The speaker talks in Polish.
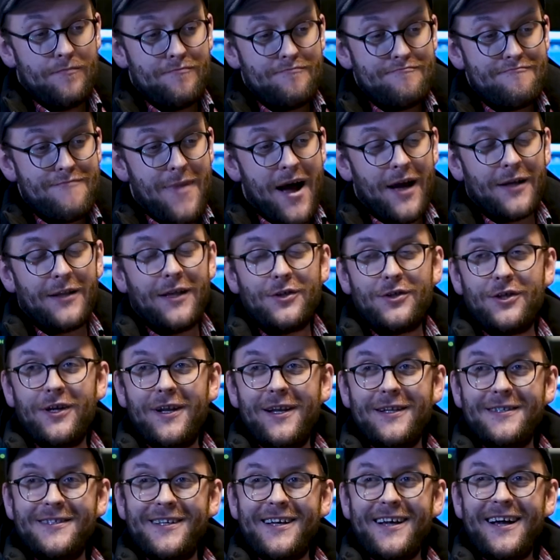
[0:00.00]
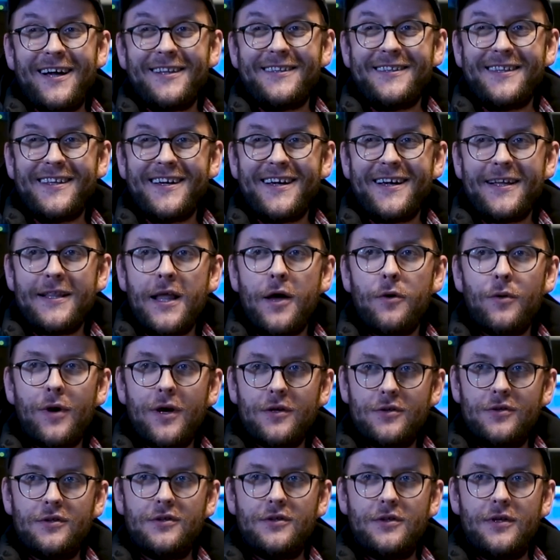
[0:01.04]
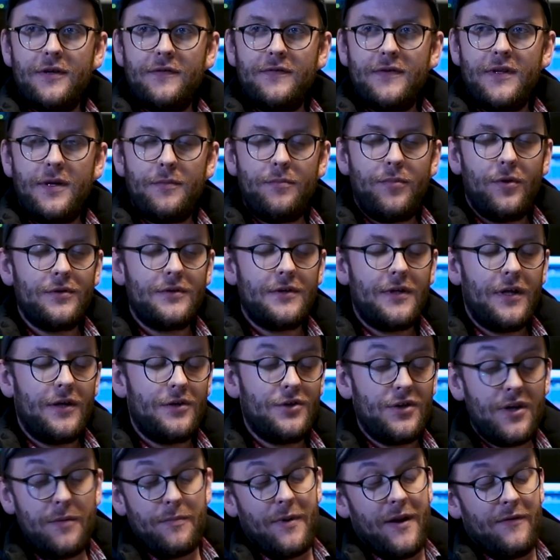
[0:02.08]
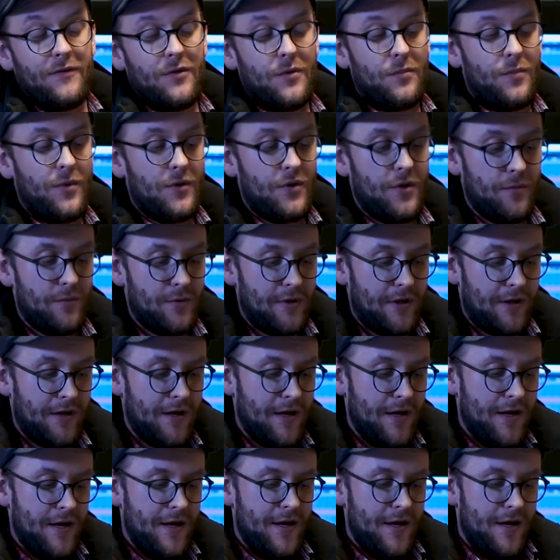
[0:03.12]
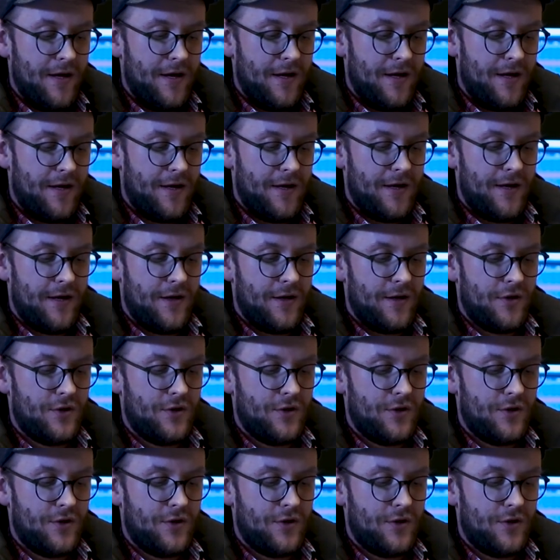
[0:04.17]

Magda Cielecka tchnęła życie w tę postać. Nieprawdopodobne e,